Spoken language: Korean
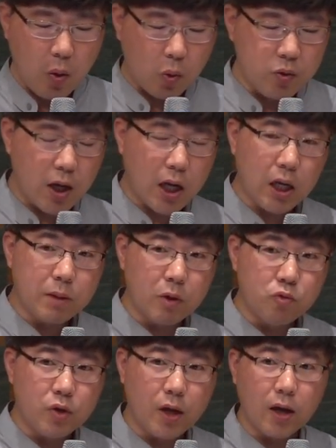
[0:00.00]
오늘
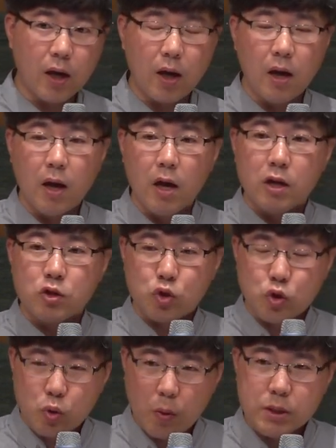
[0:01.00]
하나님이 우리에게
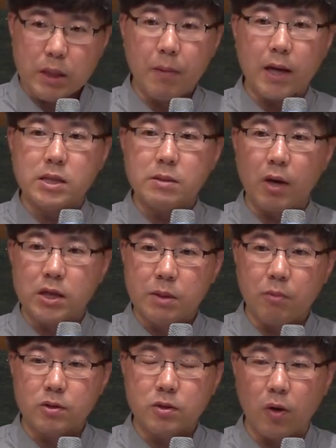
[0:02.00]
수없이
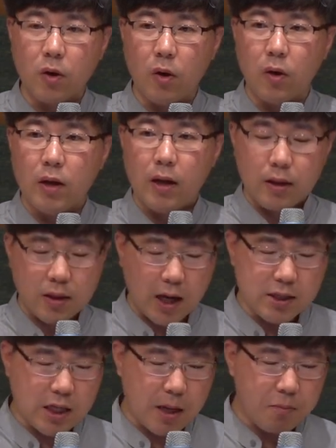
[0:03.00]
말씀하시면서
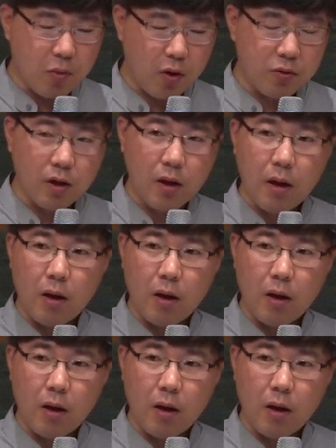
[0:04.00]
다시 한번